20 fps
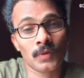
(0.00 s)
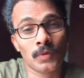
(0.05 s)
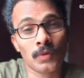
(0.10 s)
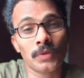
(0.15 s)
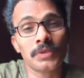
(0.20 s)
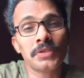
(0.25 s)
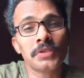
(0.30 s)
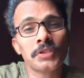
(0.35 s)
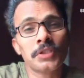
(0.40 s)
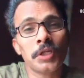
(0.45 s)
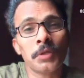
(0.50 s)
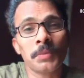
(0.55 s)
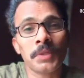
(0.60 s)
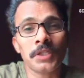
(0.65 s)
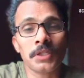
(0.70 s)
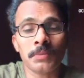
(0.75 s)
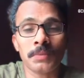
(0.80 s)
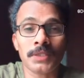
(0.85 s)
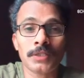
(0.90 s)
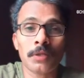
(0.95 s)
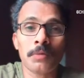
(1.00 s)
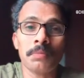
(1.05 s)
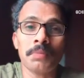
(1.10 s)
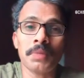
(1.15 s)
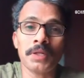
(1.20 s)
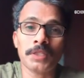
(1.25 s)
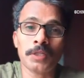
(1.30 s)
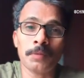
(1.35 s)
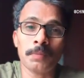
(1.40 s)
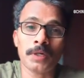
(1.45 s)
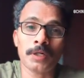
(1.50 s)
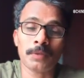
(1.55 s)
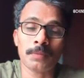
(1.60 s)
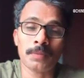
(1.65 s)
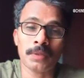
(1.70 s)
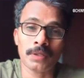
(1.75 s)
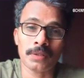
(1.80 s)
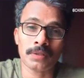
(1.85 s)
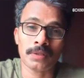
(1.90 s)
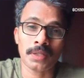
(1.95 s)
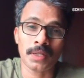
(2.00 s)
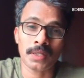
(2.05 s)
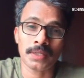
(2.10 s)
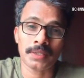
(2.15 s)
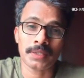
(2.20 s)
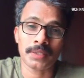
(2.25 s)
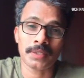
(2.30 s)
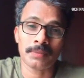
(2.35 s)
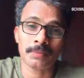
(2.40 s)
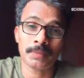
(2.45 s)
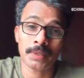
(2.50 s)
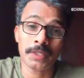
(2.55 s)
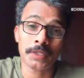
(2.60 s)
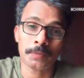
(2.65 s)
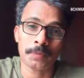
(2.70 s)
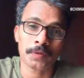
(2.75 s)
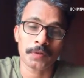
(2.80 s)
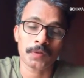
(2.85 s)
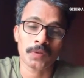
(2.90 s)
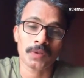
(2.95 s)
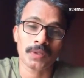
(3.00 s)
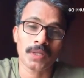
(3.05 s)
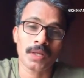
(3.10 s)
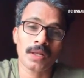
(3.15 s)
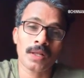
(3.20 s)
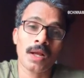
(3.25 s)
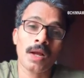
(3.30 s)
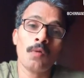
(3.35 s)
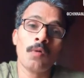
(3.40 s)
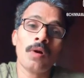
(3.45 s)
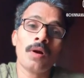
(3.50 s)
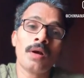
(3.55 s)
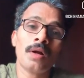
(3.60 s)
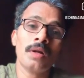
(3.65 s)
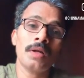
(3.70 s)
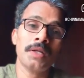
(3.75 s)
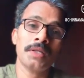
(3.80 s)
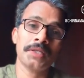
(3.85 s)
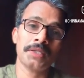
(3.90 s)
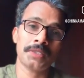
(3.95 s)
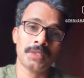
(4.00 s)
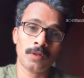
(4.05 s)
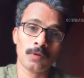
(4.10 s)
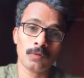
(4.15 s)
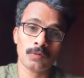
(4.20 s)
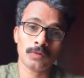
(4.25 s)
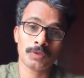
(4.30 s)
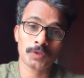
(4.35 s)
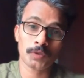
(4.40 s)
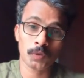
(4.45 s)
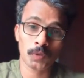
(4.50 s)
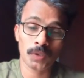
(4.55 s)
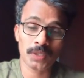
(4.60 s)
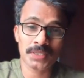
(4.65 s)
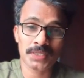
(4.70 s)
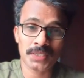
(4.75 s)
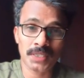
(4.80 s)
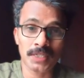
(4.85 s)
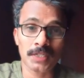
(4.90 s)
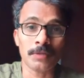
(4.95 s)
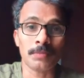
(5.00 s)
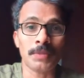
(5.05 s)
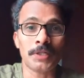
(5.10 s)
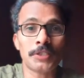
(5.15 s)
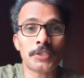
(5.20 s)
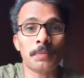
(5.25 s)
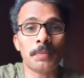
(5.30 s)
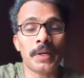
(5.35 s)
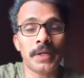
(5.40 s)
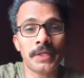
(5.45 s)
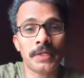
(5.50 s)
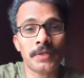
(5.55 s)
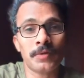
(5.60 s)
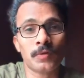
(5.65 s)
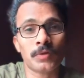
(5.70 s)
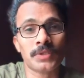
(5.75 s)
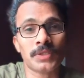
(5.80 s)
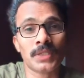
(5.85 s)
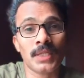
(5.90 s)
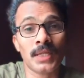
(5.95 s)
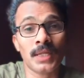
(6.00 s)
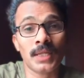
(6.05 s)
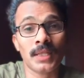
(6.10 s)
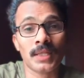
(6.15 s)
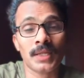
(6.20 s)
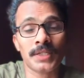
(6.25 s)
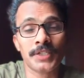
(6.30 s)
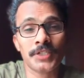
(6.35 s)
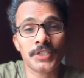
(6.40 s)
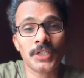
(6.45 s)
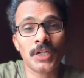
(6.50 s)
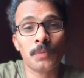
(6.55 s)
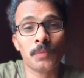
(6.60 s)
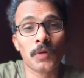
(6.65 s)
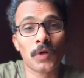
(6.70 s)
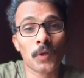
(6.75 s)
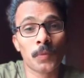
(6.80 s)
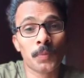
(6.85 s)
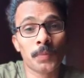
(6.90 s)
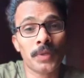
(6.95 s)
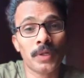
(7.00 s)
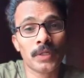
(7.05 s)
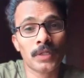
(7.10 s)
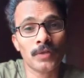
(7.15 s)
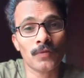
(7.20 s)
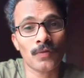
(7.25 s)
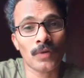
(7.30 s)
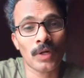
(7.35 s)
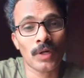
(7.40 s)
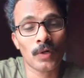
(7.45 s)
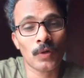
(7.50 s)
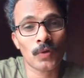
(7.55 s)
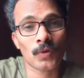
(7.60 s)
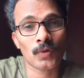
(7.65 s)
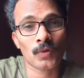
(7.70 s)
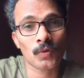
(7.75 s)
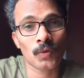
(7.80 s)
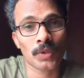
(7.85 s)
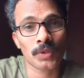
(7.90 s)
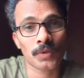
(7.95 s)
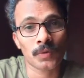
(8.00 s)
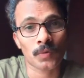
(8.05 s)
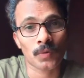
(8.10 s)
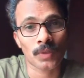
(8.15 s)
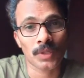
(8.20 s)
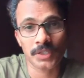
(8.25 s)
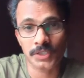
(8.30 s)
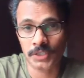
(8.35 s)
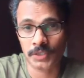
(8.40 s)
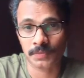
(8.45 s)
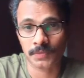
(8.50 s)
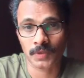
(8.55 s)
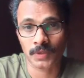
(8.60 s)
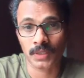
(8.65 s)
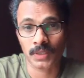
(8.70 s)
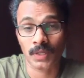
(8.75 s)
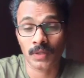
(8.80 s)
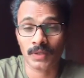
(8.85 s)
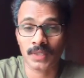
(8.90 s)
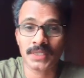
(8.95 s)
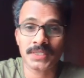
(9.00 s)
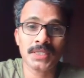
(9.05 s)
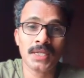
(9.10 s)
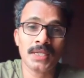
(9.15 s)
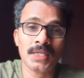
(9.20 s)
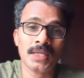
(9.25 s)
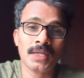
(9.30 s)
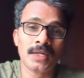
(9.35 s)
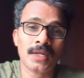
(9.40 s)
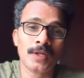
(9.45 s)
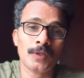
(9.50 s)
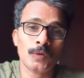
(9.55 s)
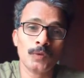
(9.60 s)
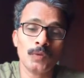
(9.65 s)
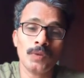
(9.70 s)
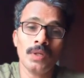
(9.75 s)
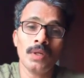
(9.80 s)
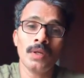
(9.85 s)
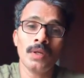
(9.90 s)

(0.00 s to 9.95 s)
కొంతమంది మాత్రం బతికి బట్టబడుతున్నారండి బయటపడుతున్నారు ఆ ఒక్కళ్ళు ఇద్దరు స్టోరీసే ఈ మధ్య బయటకు వచ్చినాయి రష్యా పొరపాటున వెళ్ళొద్దు అని కూడా చెప్తున్నారు రష్యానే కాదు